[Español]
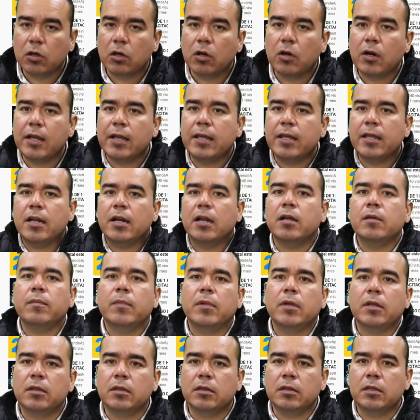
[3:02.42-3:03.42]
No le
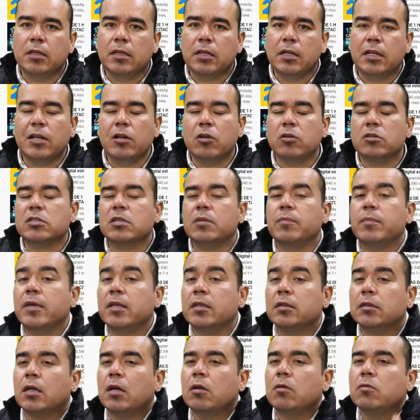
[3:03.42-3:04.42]
quieran mentir y no se
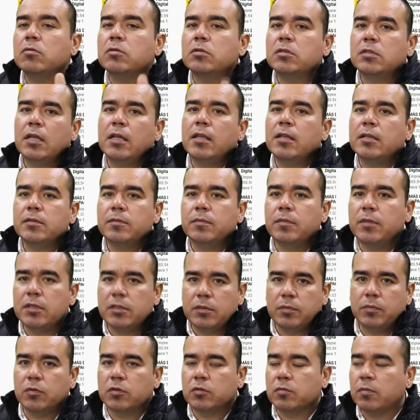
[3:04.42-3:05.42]
mientan ustedes
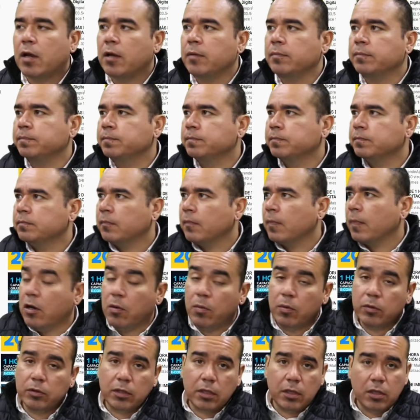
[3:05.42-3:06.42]
mismos, ¿va? Y
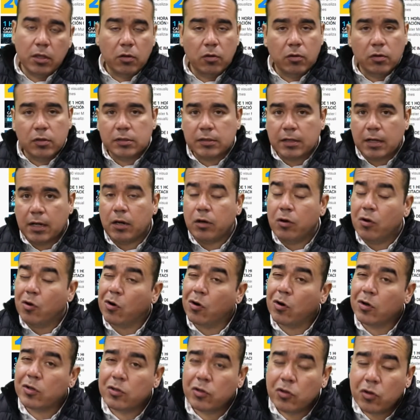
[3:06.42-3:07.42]
como te digo, Israel,
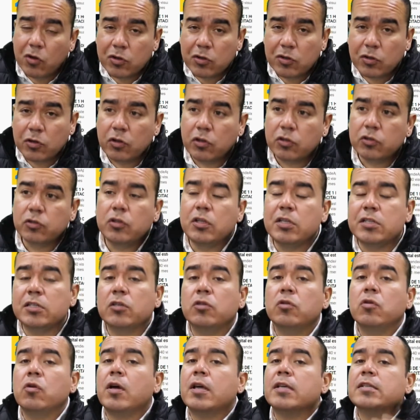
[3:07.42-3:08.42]
no, no, estoy
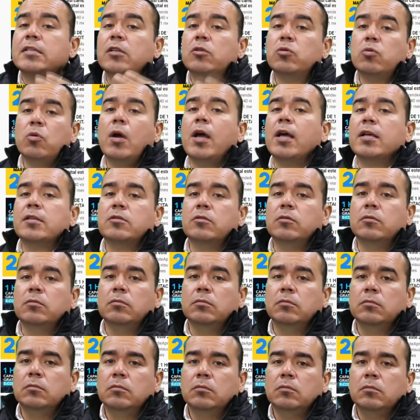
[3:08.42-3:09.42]
diciendo que sea tu caso
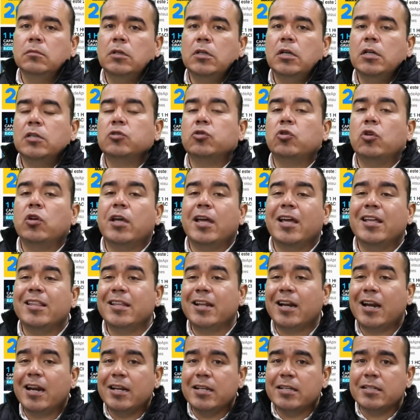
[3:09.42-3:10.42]
estoy
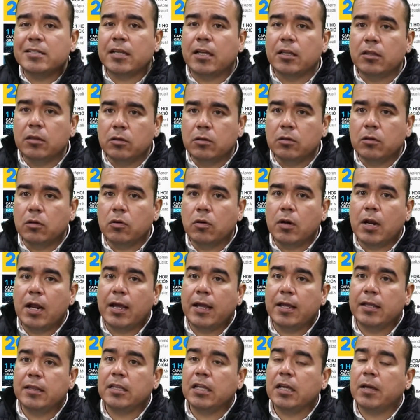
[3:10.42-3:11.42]
generalizando con
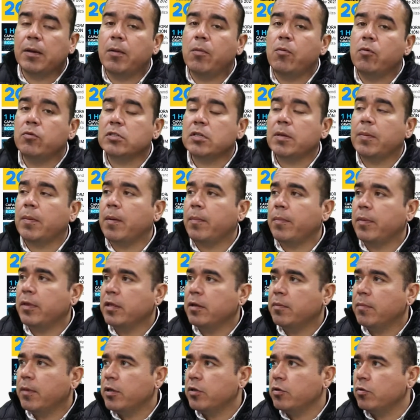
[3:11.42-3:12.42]
la gente que me busca para
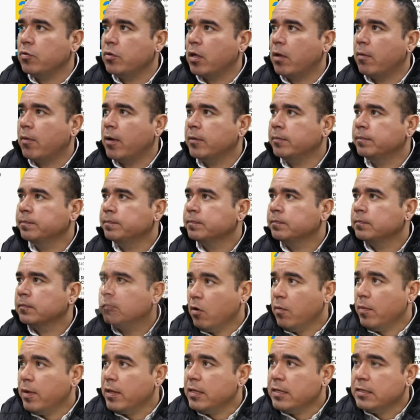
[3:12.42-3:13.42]
pedirme ayuda, ¿va?
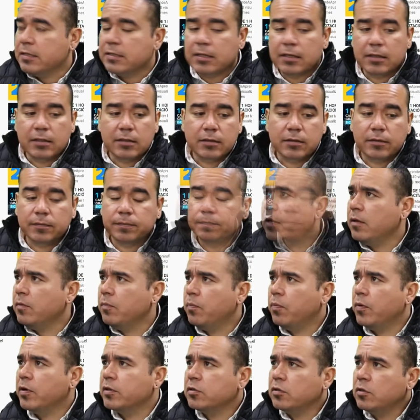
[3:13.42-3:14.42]
Luego me dices, el
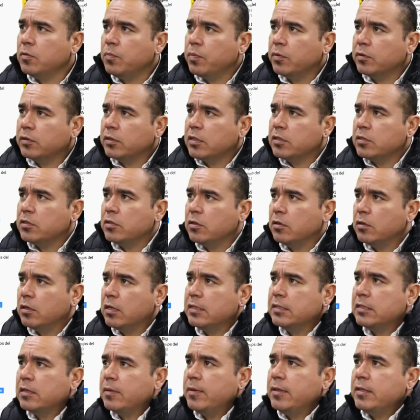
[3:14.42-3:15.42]
impuesto de
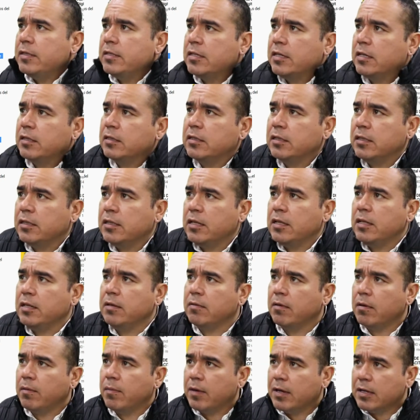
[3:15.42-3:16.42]
importación es del 27 de
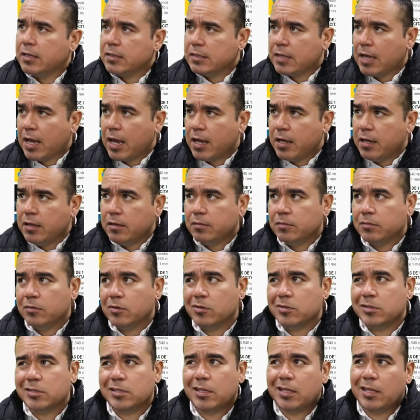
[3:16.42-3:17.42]
IVA más DAI,
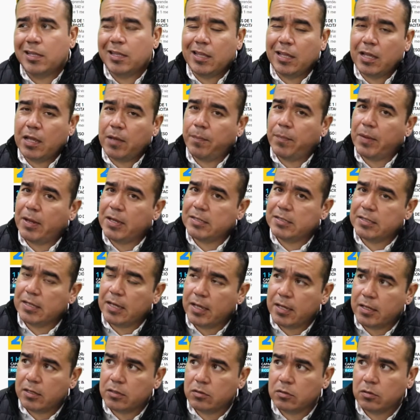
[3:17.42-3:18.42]
no sé de qué país
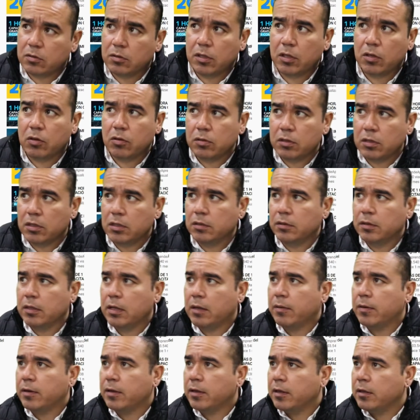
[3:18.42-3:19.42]
es eso, de dónde,
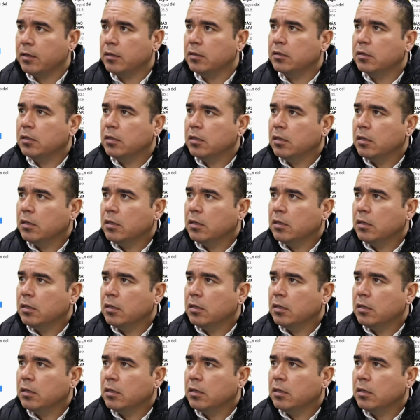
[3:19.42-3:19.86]
la verdad.